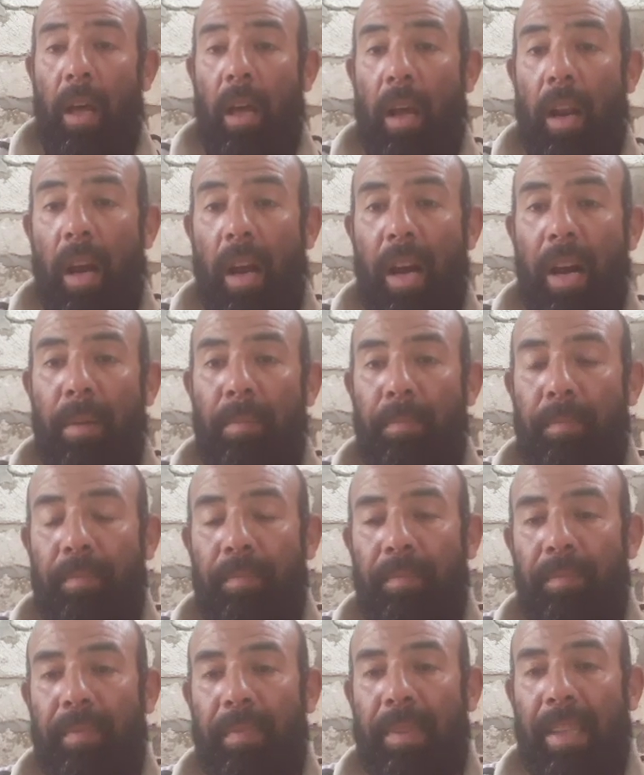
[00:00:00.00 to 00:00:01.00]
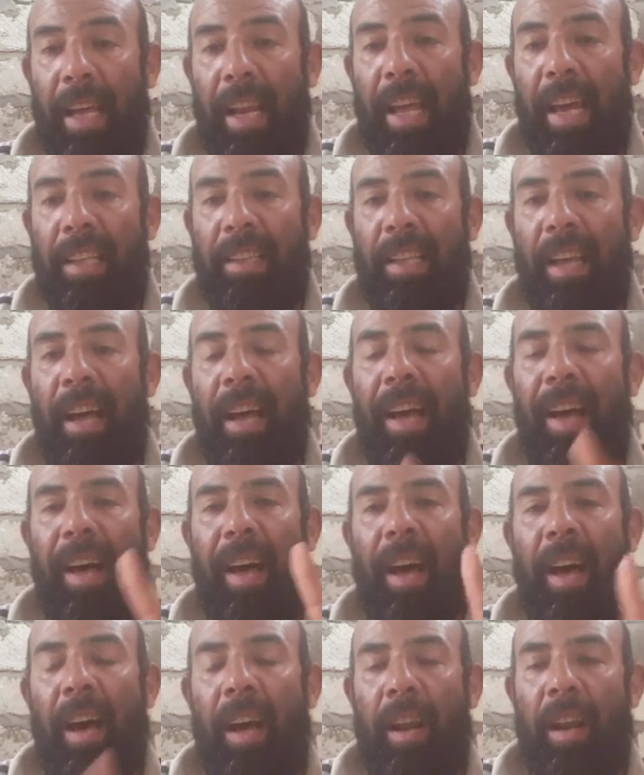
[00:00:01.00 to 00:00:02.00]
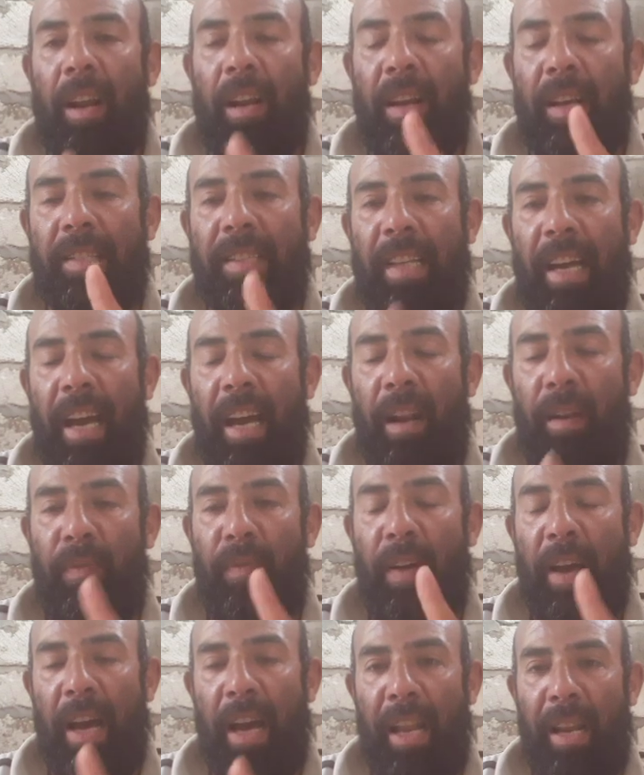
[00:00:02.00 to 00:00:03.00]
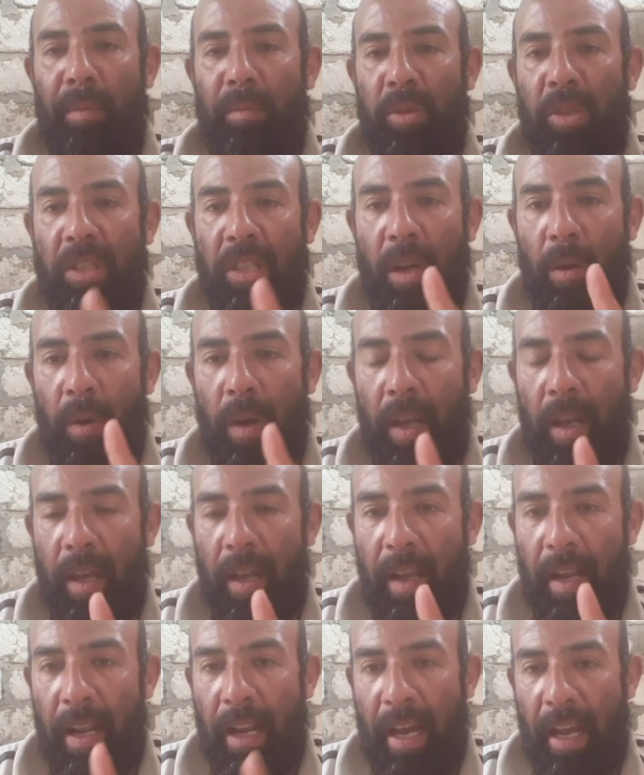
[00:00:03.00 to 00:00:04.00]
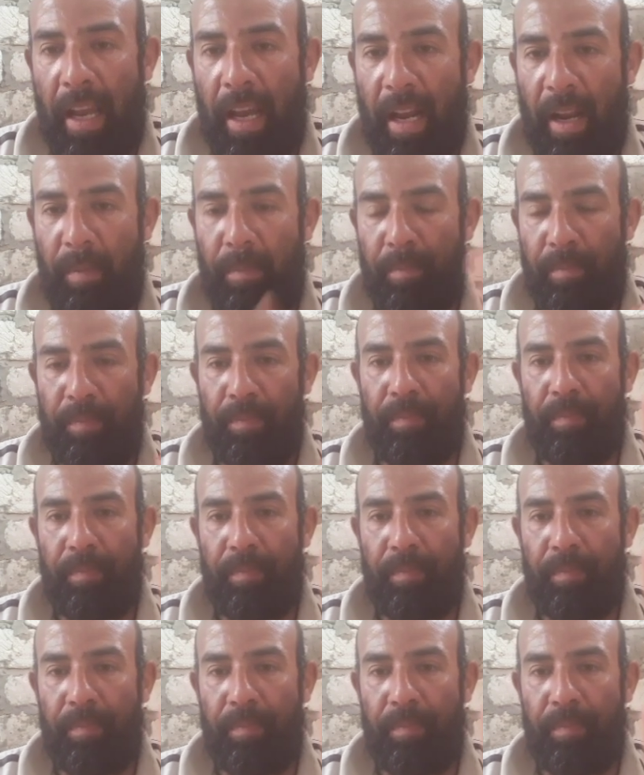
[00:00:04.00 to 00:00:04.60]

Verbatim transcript: رقم ثلاثة ارخص علفة على مستوى العالم